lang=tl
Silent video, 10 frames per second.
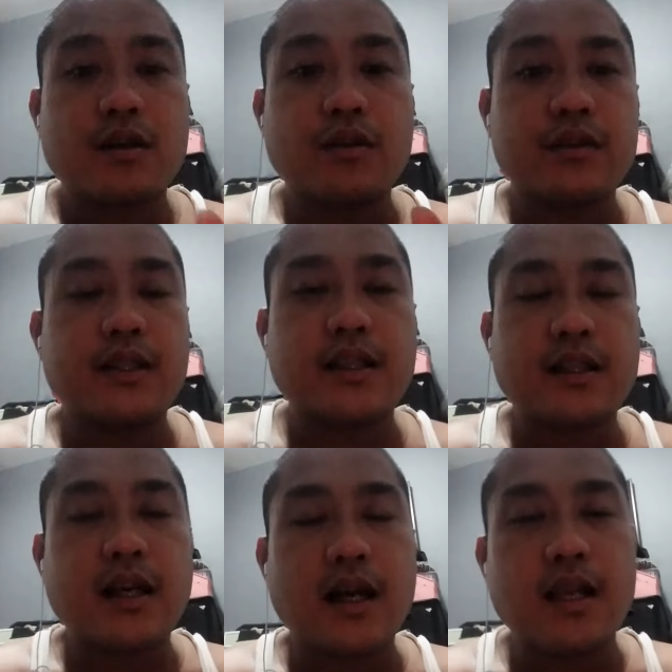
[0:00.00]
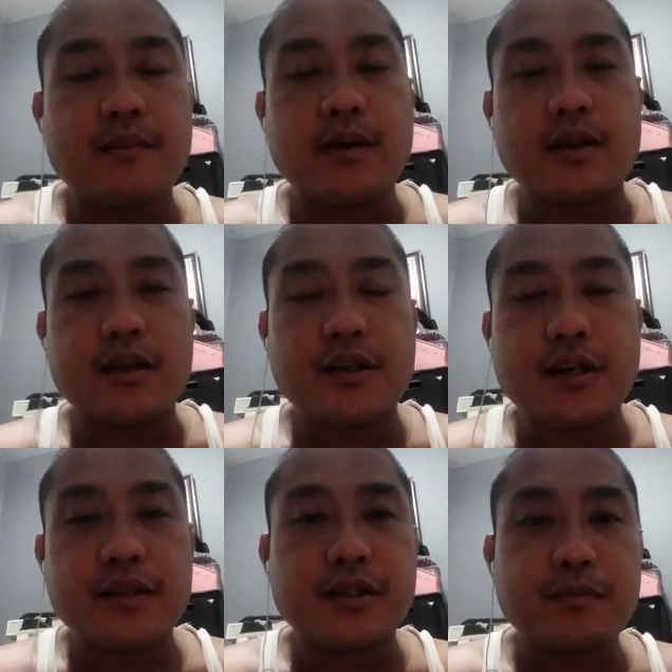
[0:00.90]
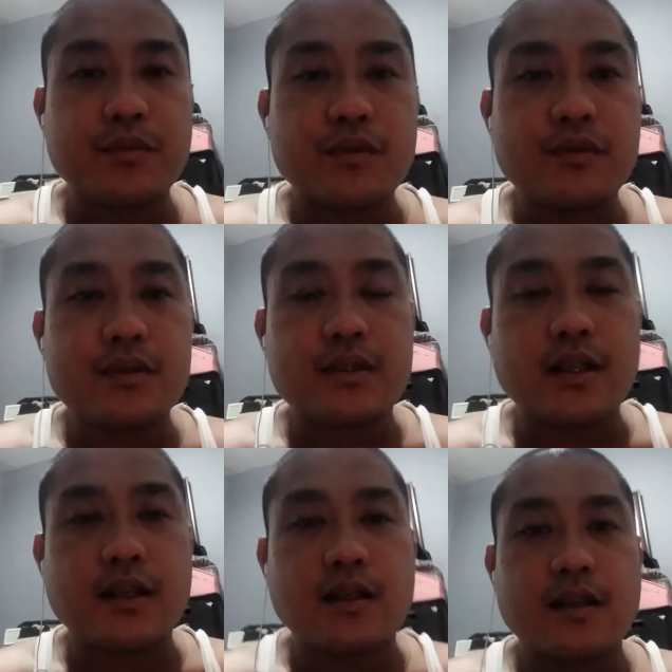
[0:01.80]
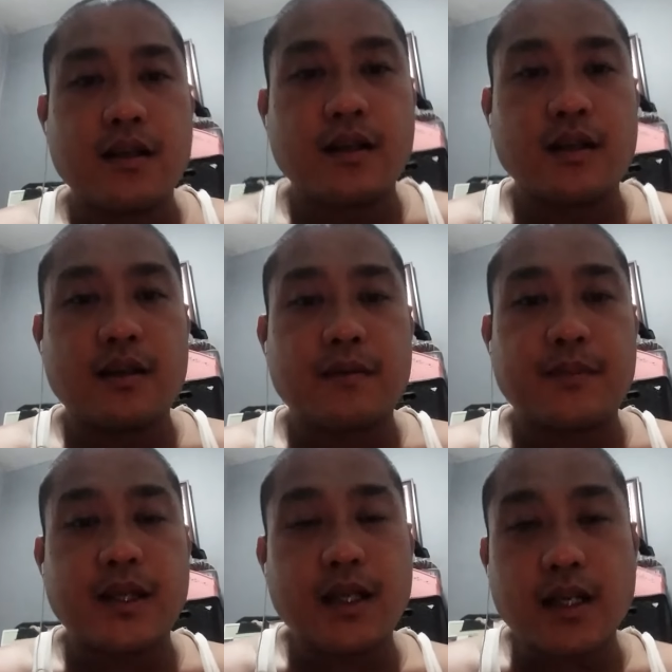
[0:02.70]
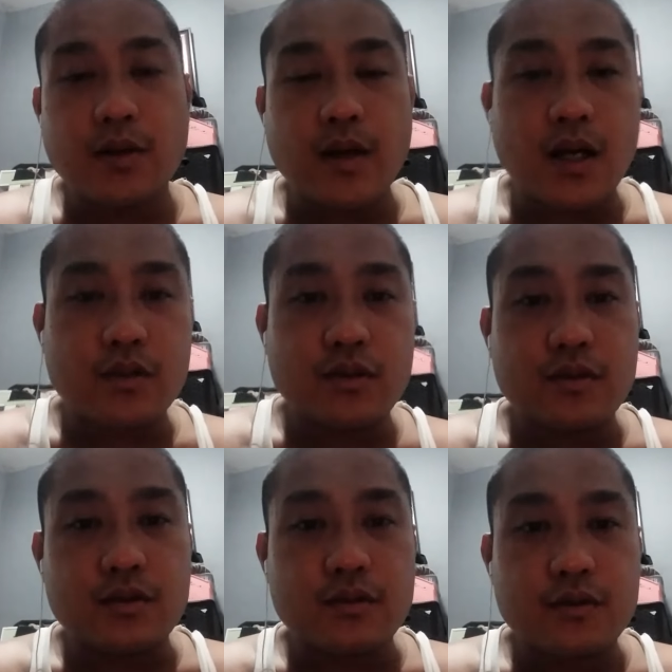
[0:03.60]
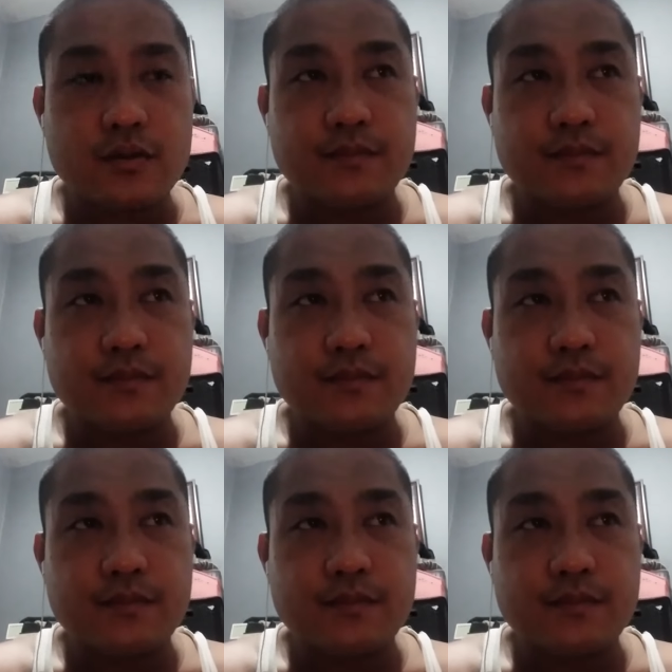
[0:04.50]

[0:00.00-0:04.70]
konting kaalaman regarding po dun sa pinagawa kong